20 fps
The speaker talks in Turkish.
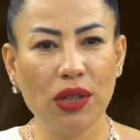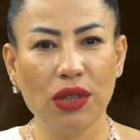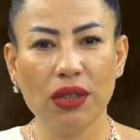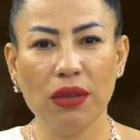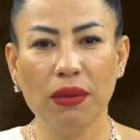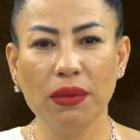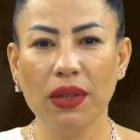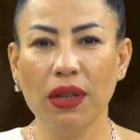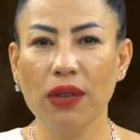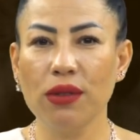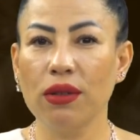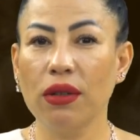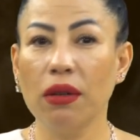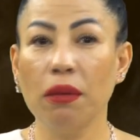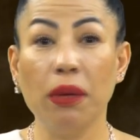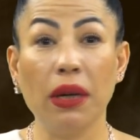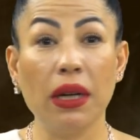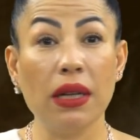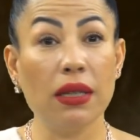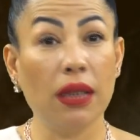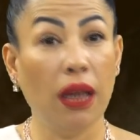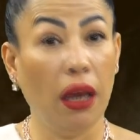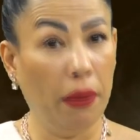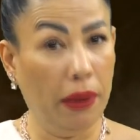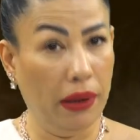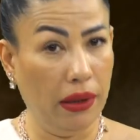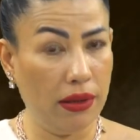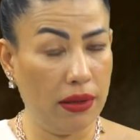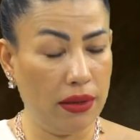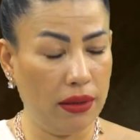Çarşambadan sonra para
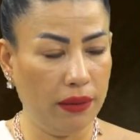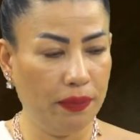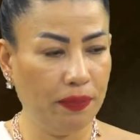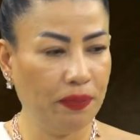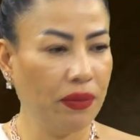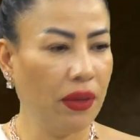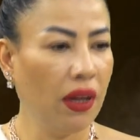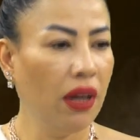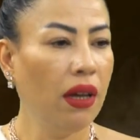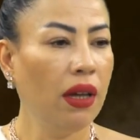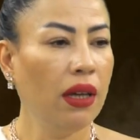sayabilirsin.